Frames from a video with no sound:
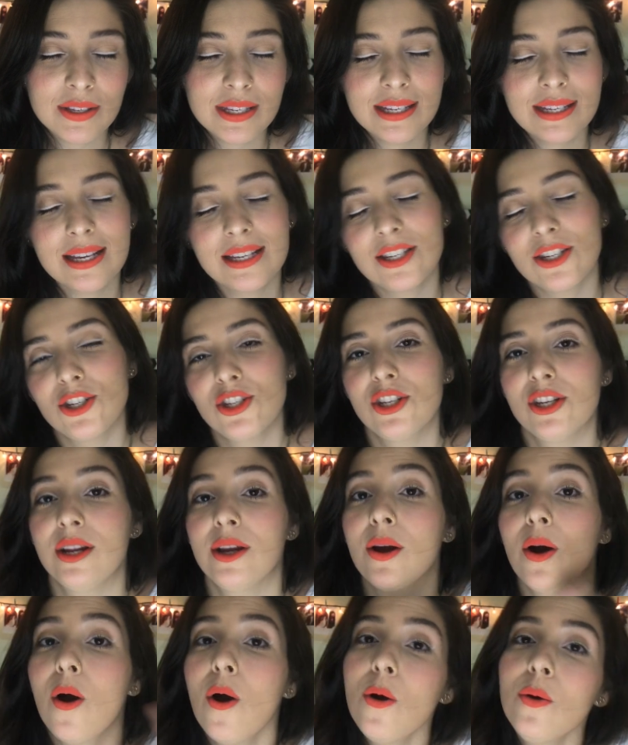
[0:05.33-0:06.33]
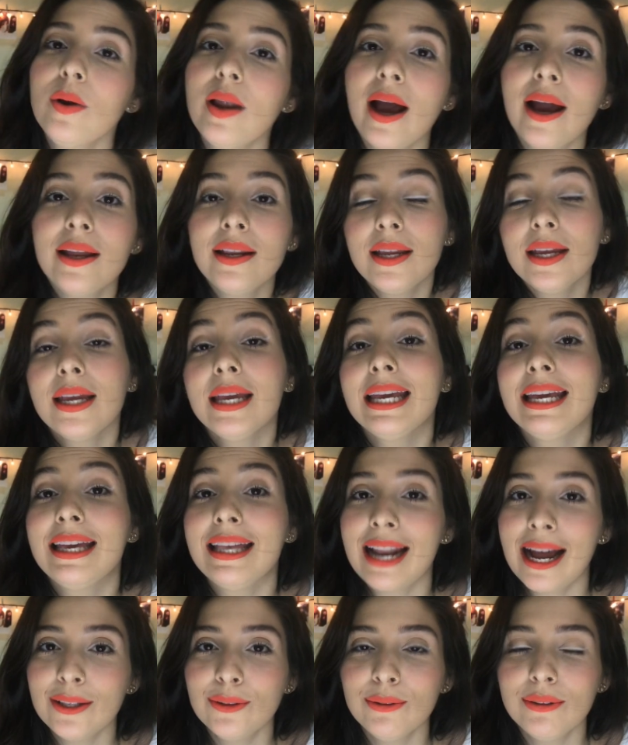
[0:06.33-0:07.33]
vocês assistirem online e
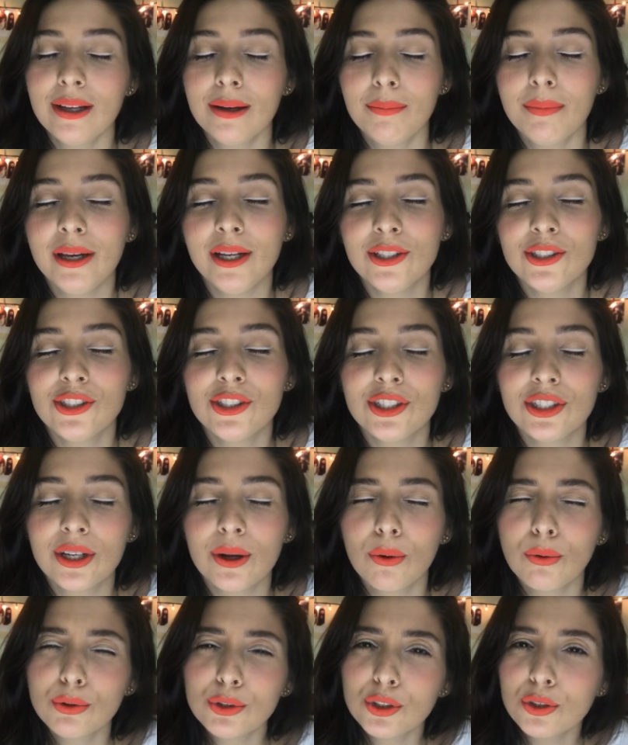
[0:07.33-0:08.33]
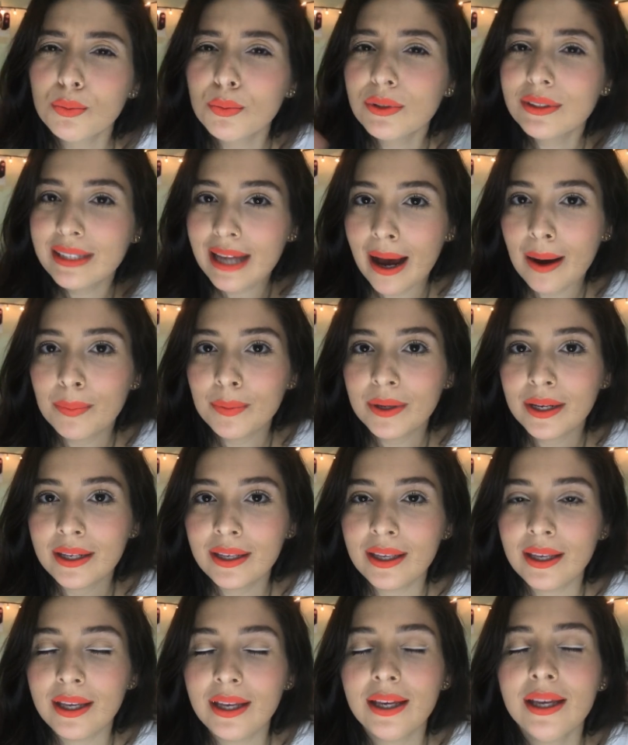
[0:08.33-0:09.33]
gratuitamente, que eu costumo dar por
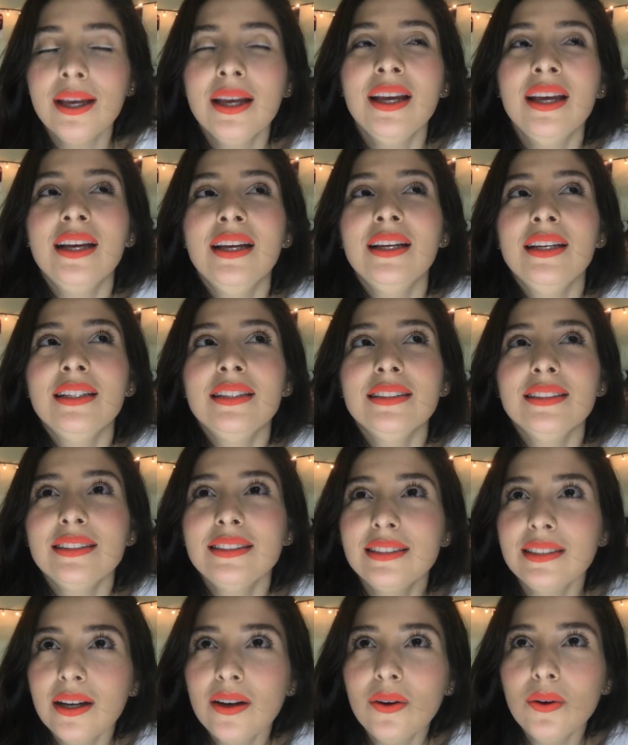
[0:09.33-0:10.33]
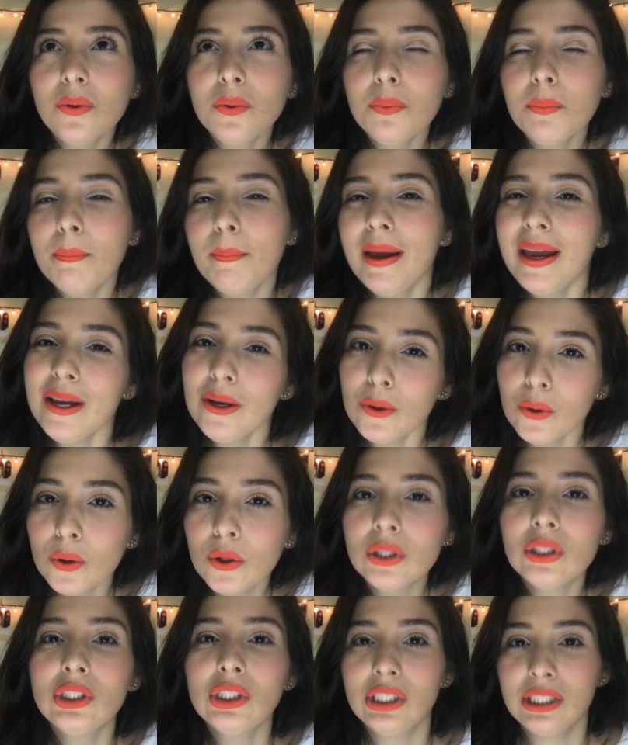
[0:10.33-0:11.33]
aqui, são bem
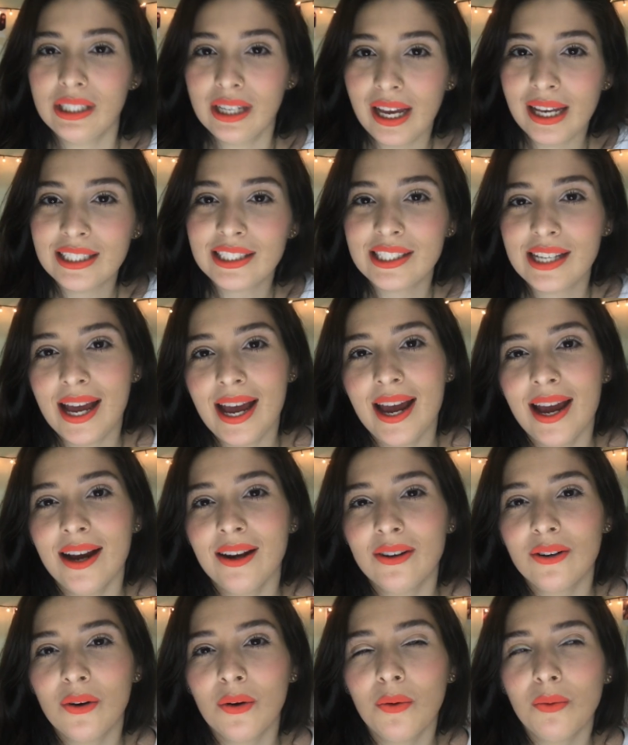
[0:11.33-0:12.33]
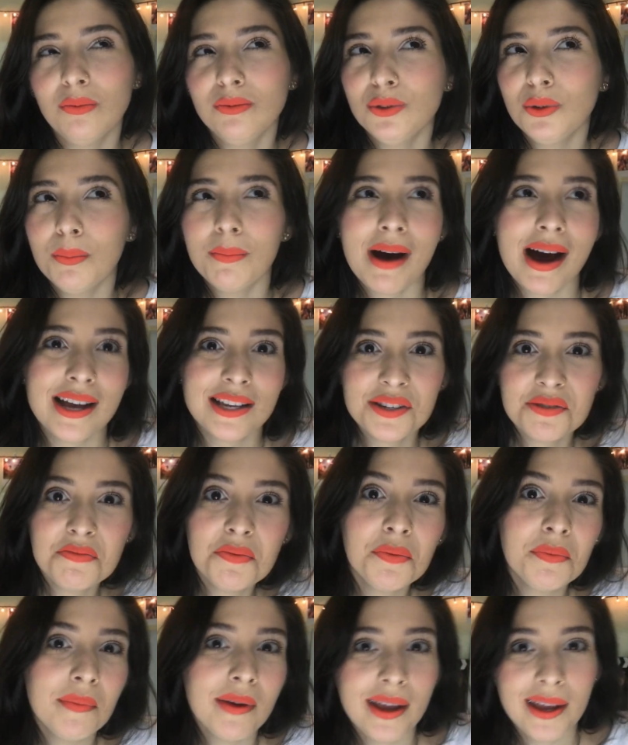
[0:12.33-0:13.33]
curtinhas, né? Com no
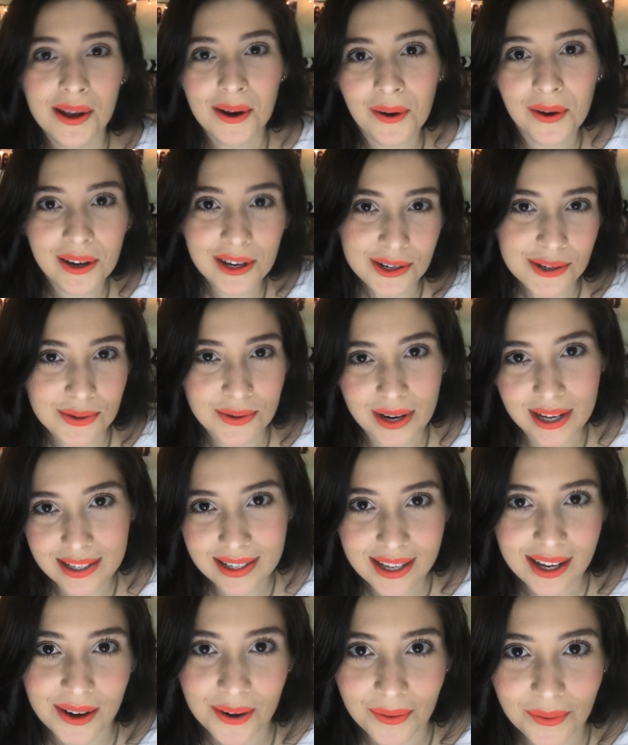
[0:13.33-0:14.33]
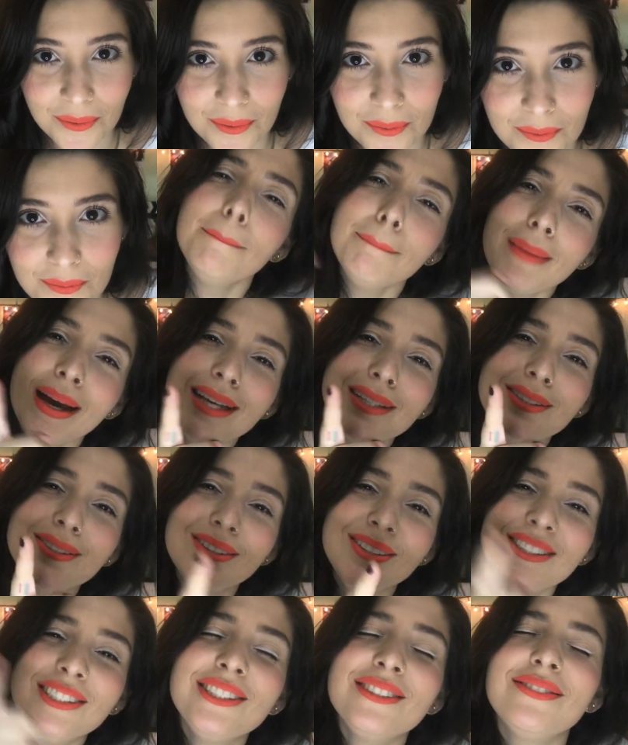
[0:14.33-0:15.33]
máximo meia hora de duração. Mas
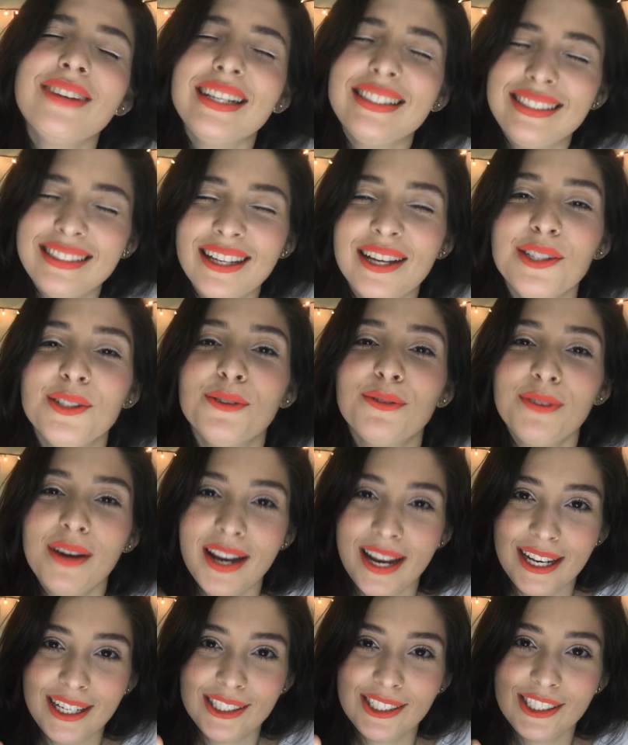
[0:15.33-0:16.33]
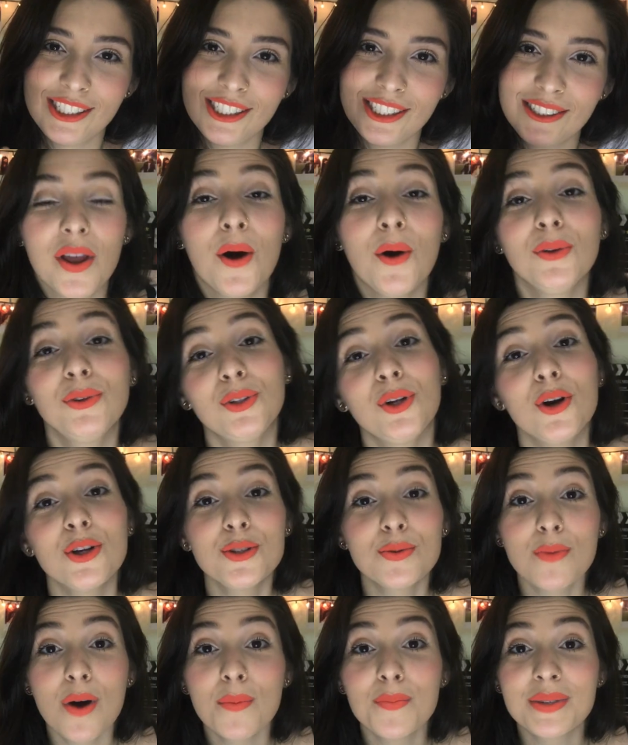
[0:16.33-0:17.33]
hoje vai ser diferente. Eu
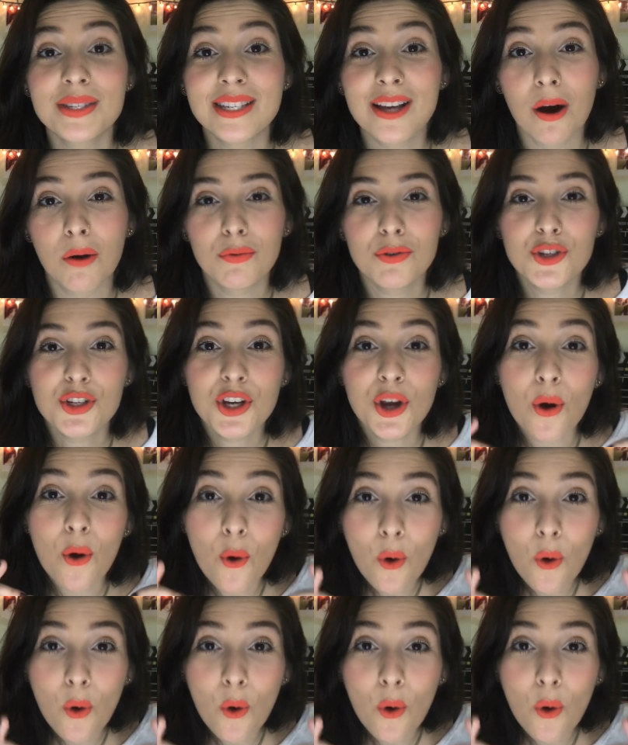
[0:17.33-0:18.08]
trouxe uma opção de